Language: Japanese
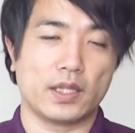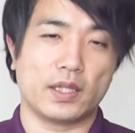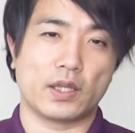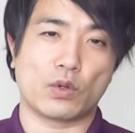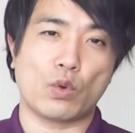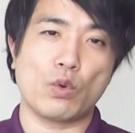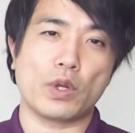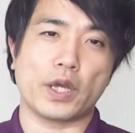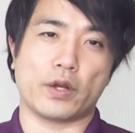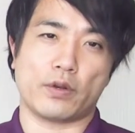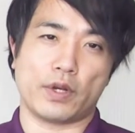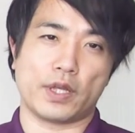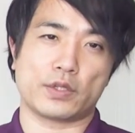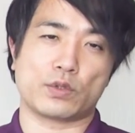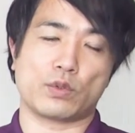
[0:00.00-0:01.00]
で、今回
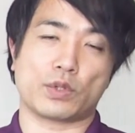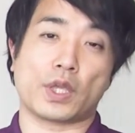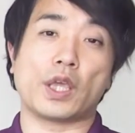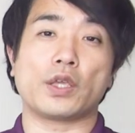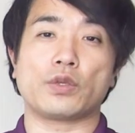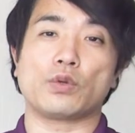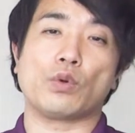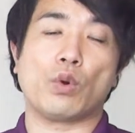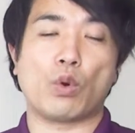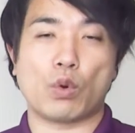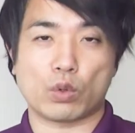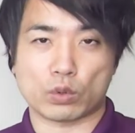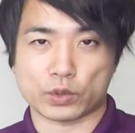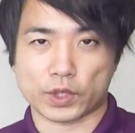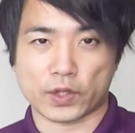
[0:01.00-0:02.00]
のね、その研究
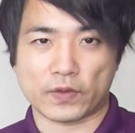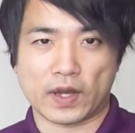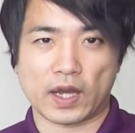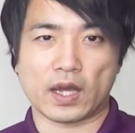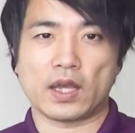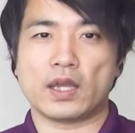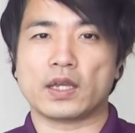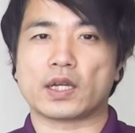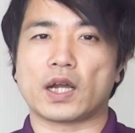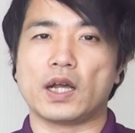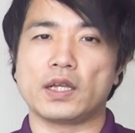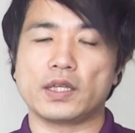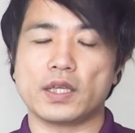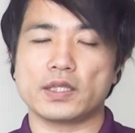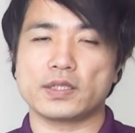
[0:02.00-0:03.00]
報告では、
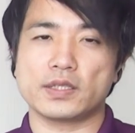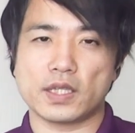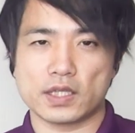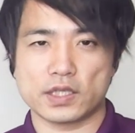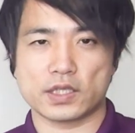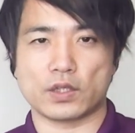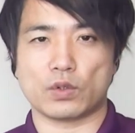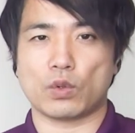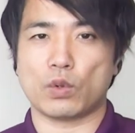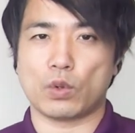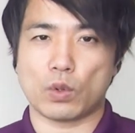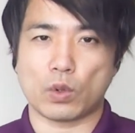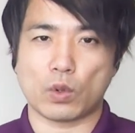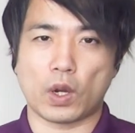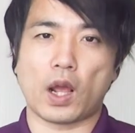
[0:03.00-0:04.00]
間欠断食の
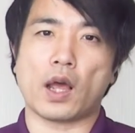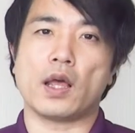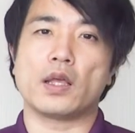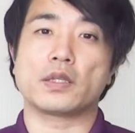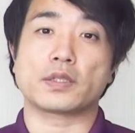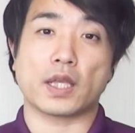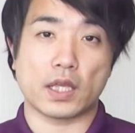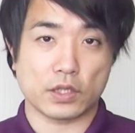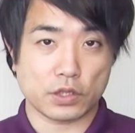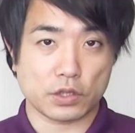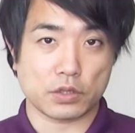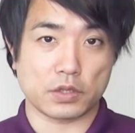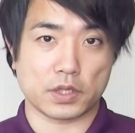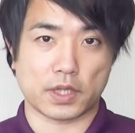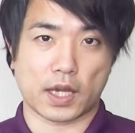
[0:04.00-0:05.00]
方法がさん
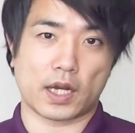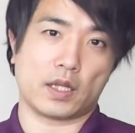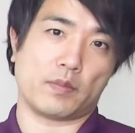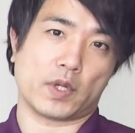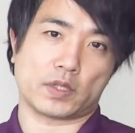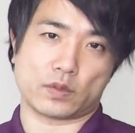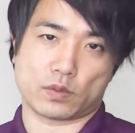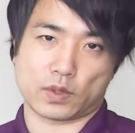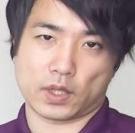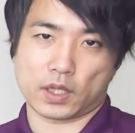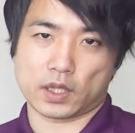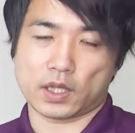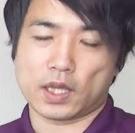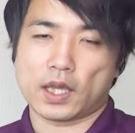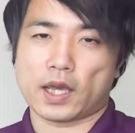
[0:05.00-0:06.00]
しゅるいありますの
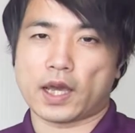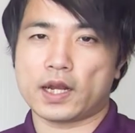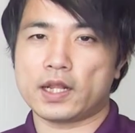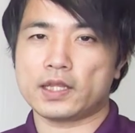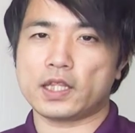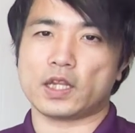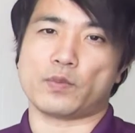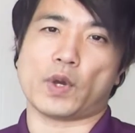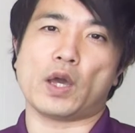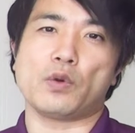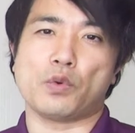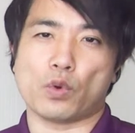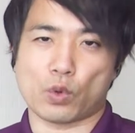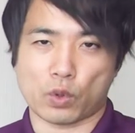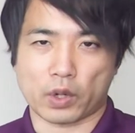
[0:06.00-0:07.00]
で、あなたにも合
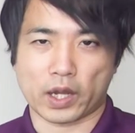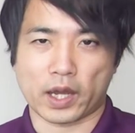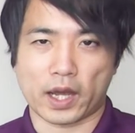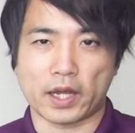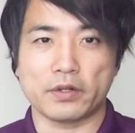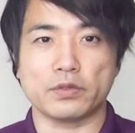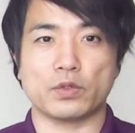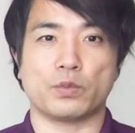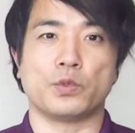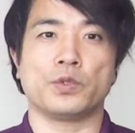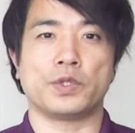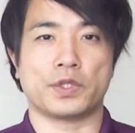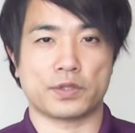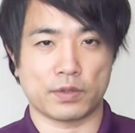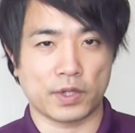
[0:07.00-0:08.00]
う方法があると思
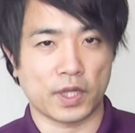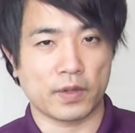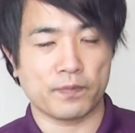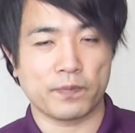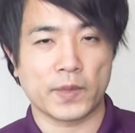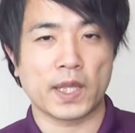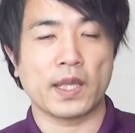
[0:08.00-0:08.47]
うんですよね。